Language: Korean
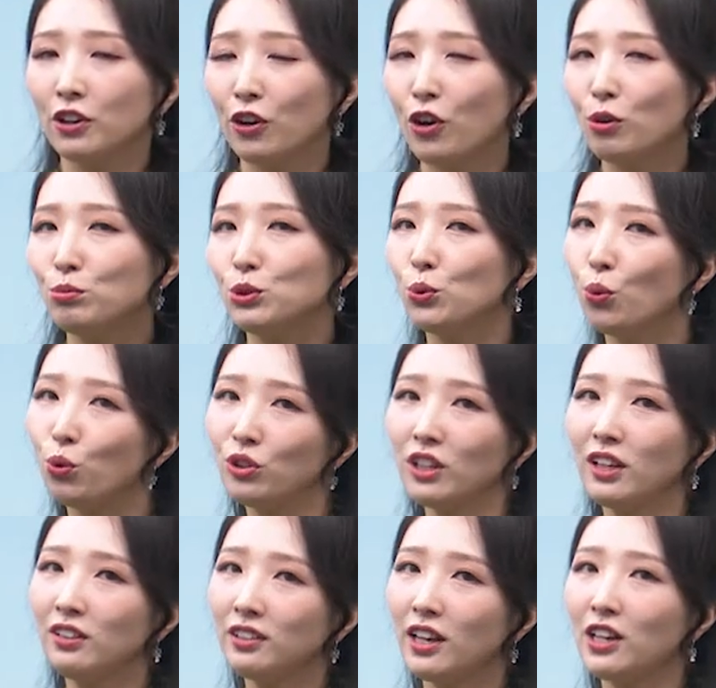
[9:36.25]
여러분
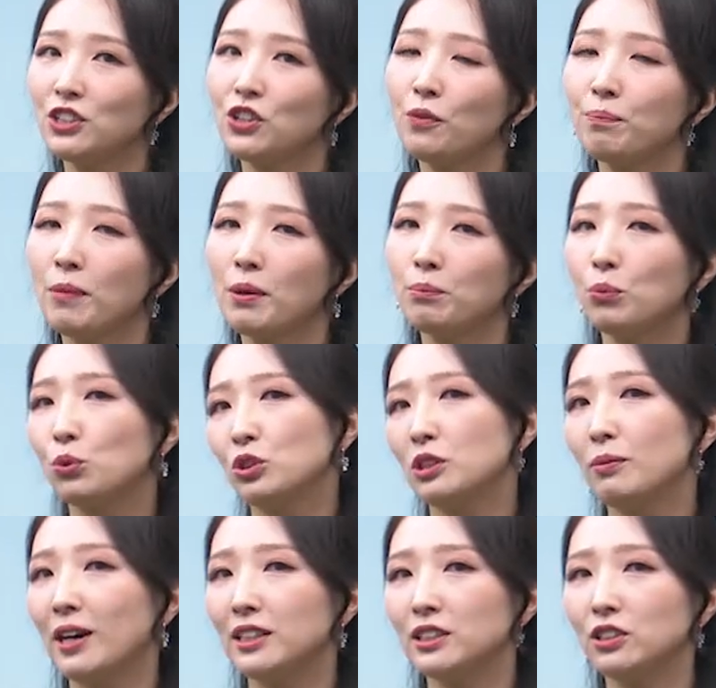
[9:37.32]
오리엔테이션만 보지
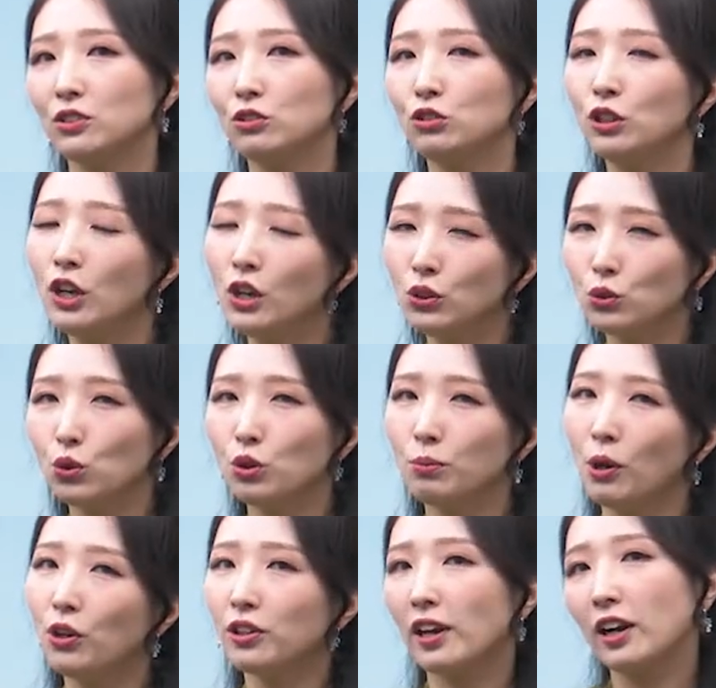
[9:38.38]
마시고 조금
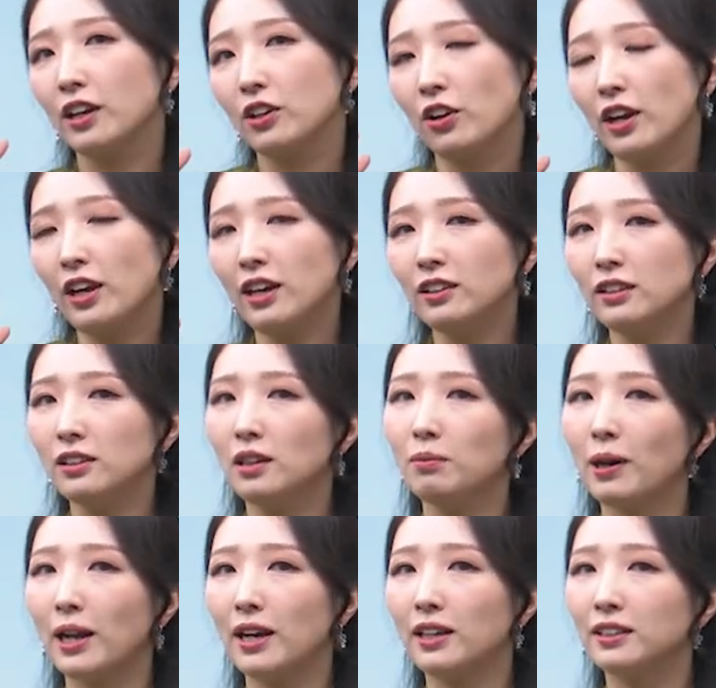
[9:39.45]
어 내가 이걸 해야 되나
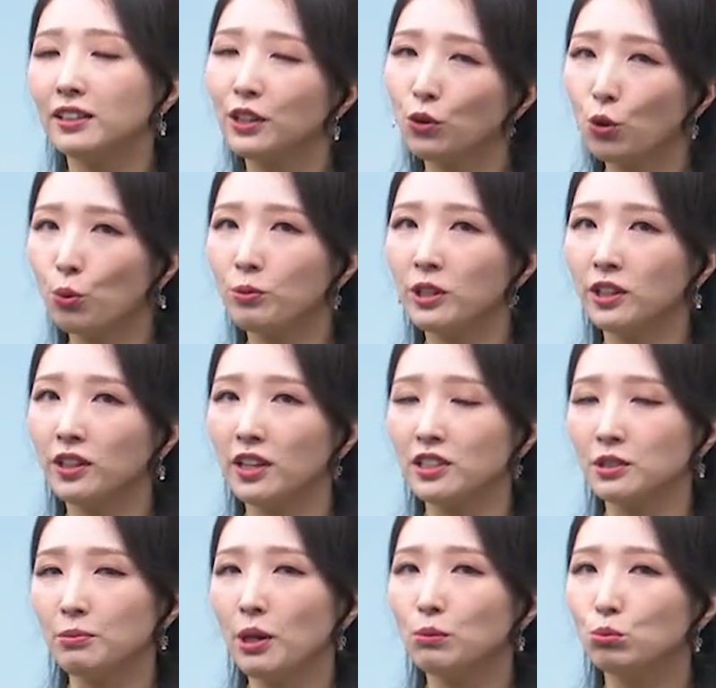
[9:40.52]
말아야 되나 고민이
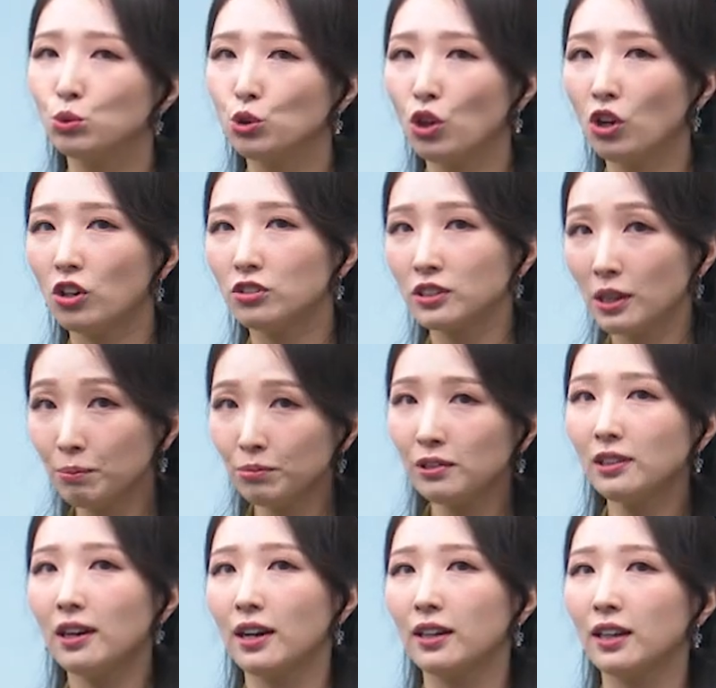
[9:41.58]
되시면 무조건
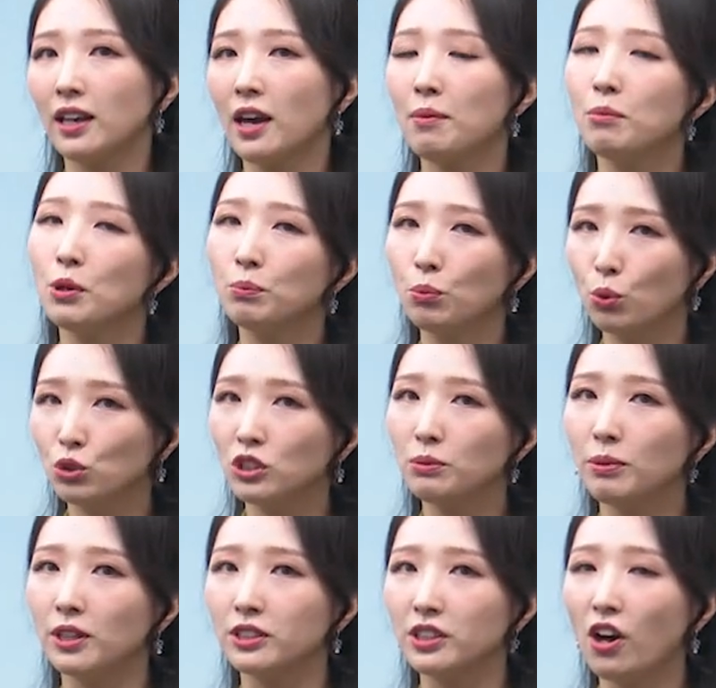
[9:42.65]
샘플 강의 한번
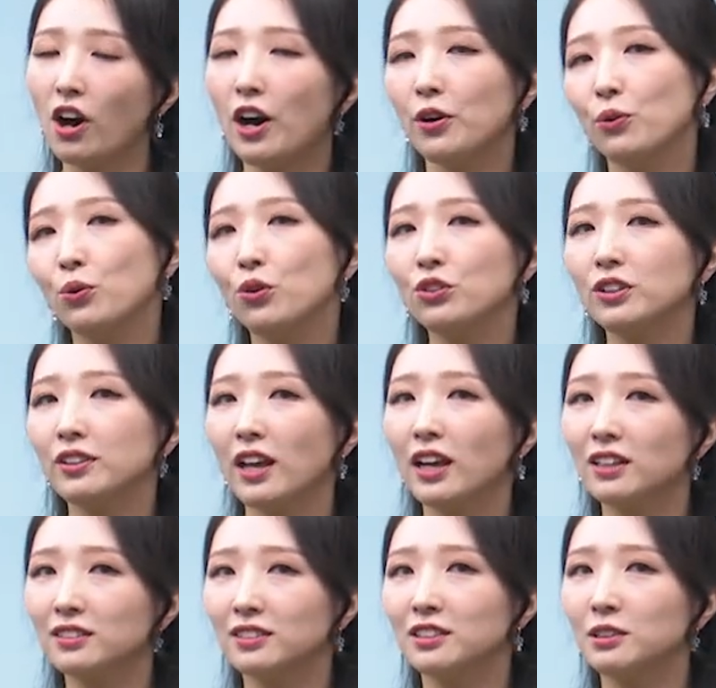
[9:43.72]
보시면서 아 요거는
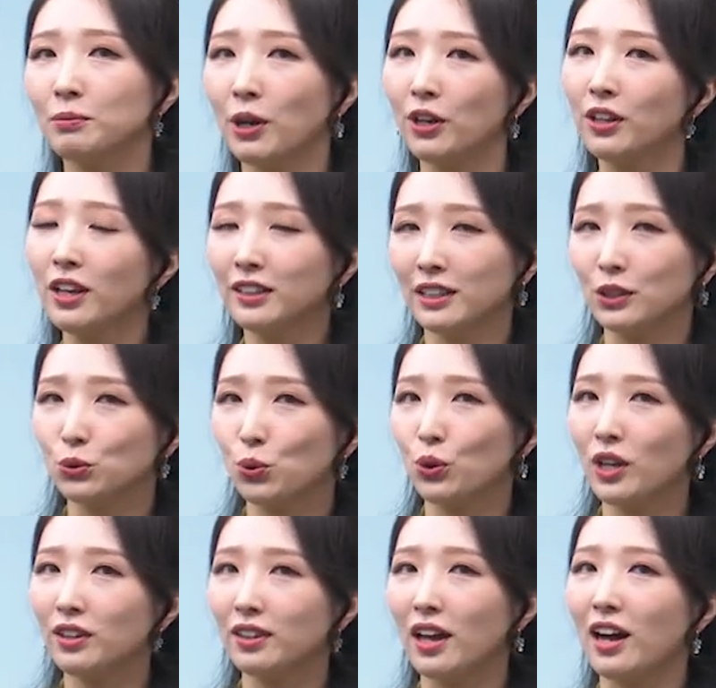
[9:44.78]
내가 들으면 딱
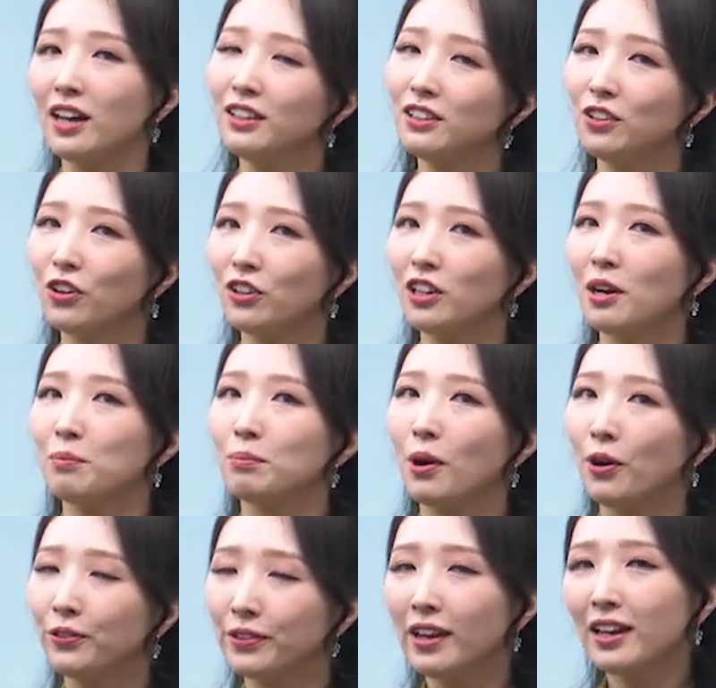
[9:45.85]
좋겠다 하는 거를
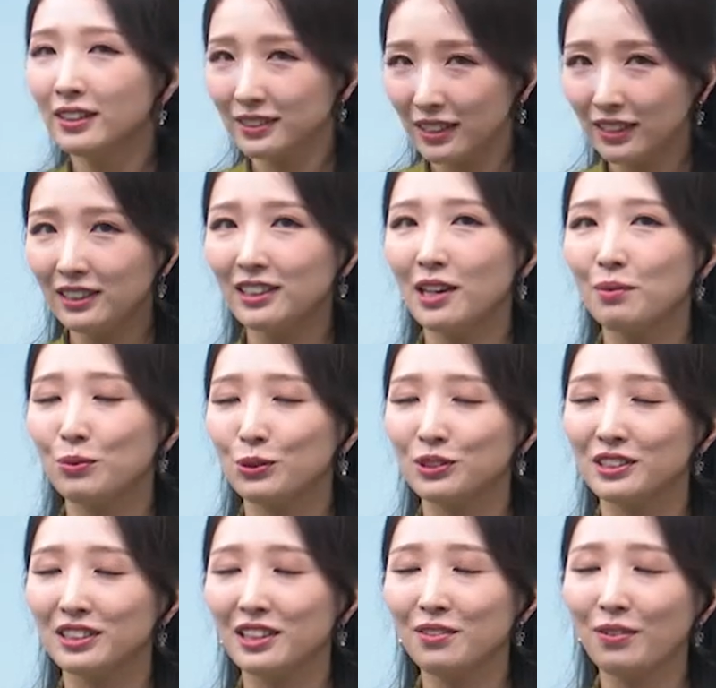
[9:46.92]
한번 체크해
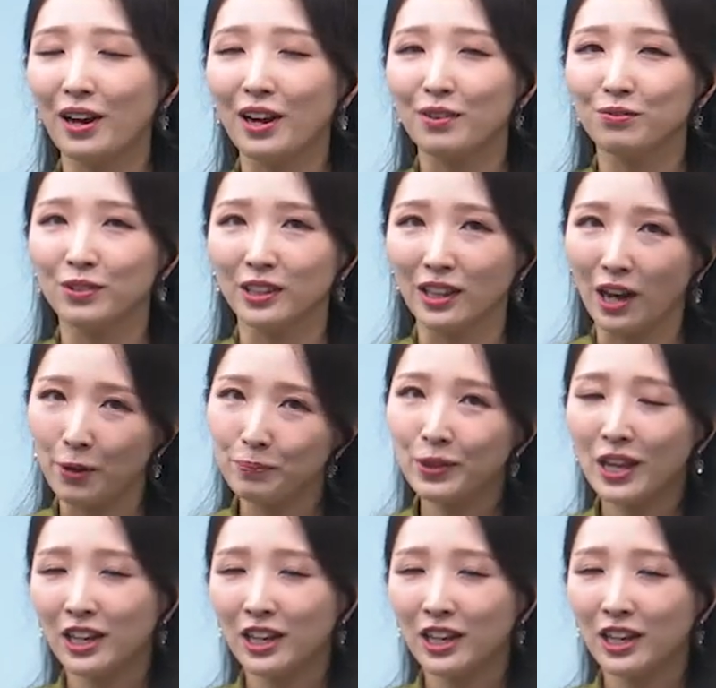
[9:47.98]
보시기 바랍니다.